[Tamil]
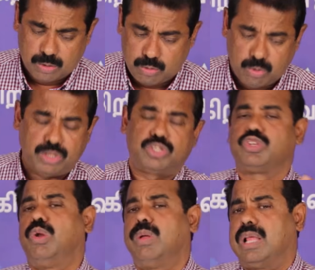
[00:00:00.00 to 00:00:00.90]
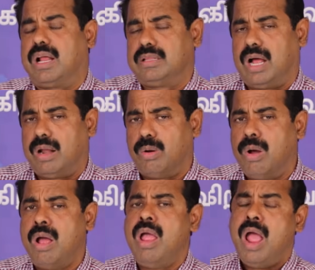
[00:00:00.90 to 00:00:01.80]
குறித்து சொல்வதா
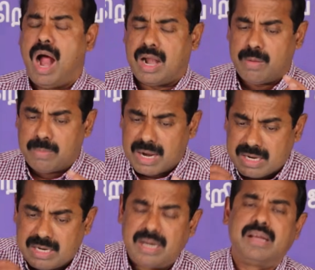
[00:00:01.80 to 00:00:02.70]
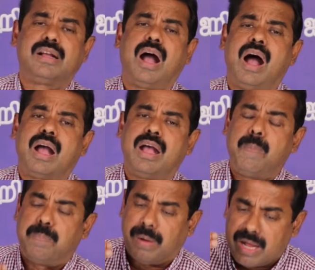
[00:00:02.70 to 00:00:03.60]
இருந்தாலும் ஆனால் மக்களுக்காக
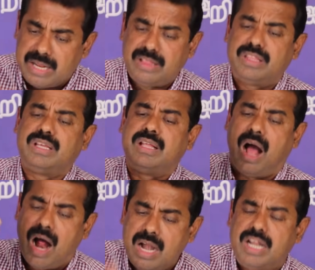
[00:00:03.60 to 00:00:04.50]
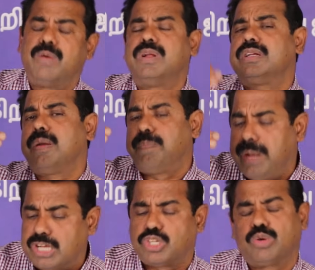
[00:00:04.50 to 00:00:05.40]
பரிந்து ஆண்டவர்கிட்ட
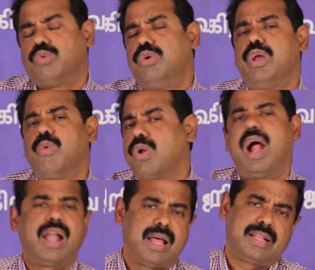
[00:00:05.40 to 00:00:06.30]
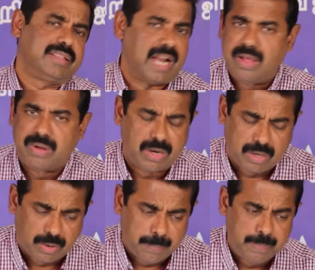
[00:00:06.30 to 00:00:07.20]
பேசக்கூடிய ஒரு ஆளாக தான் தலைவர்
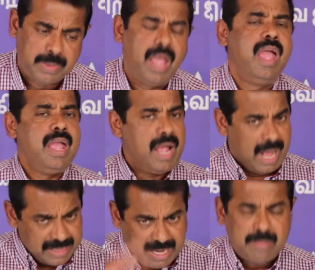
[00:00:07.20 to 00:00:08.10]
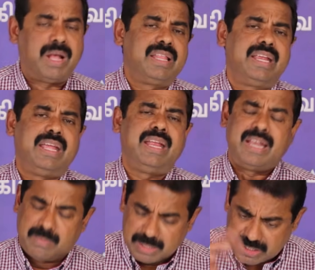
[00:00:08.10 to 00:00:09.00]
இருக்கணும் அதே மாதிரி
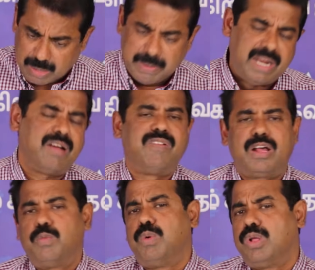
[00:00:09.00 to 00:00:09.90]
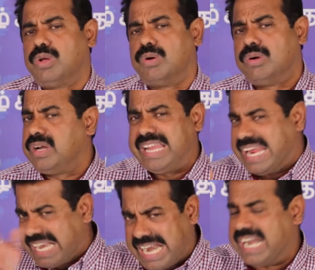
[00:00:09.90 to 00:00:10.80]
நம்ம சபையில் வரும்போதும்
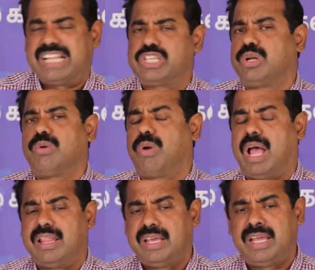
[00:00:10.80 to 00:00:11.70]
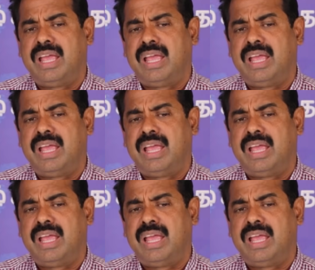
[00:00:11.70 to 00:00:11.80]
நீங்கள் என்ன நினச்சிடக்கூடாது